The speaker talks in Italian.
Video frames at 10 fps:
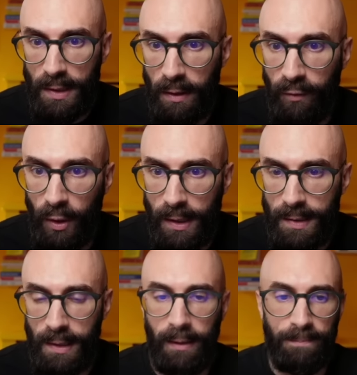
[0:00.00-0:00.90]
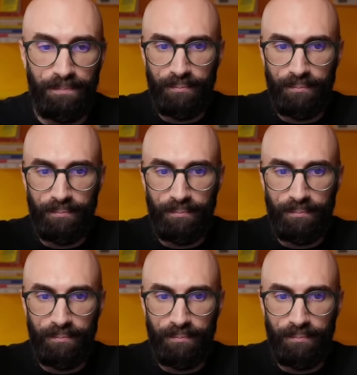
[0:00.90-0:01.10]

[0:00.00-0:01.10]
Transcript: questa foresta